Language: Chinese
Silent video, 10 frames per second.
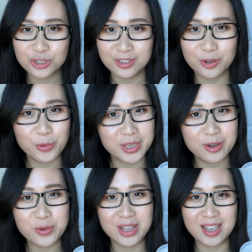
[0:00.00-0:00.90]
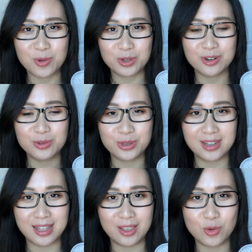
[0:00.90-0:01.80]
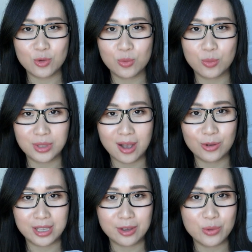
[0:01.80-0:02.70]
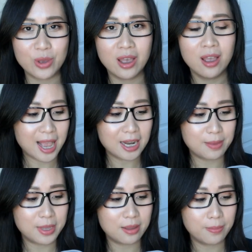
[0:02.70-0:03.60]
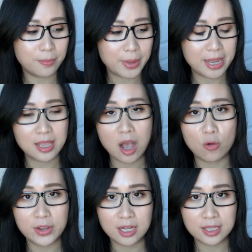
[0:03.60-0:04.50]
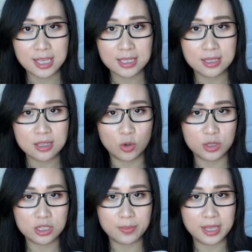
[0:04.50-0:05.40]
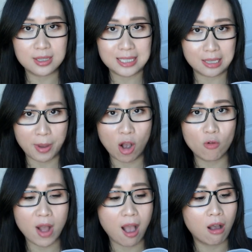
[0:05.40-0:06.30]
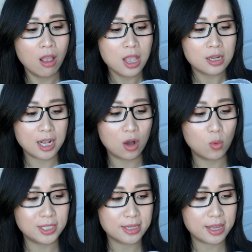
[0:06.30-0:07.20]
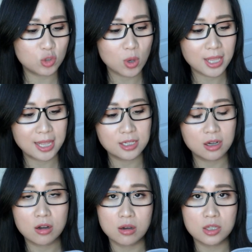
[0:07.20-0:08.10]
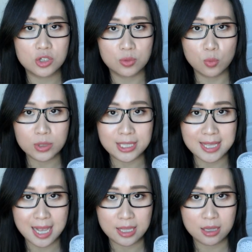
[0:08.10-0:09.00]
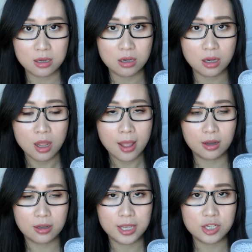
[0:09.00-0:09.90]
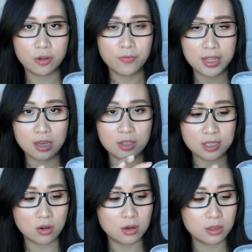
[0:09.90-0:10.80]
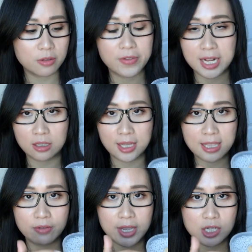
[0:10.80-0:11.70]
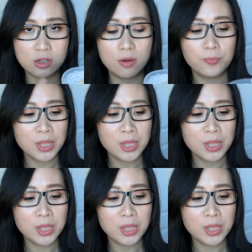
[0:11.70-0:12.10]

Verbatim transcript: 是能用1个月，但我个人觉得肯定用不到1个月。它里面配套非常贴心，有这么一个起泡网。然后我现在装它的这个盒子是MUJI家的一个可以盛肥皂的小盒子，非常的干净卫生。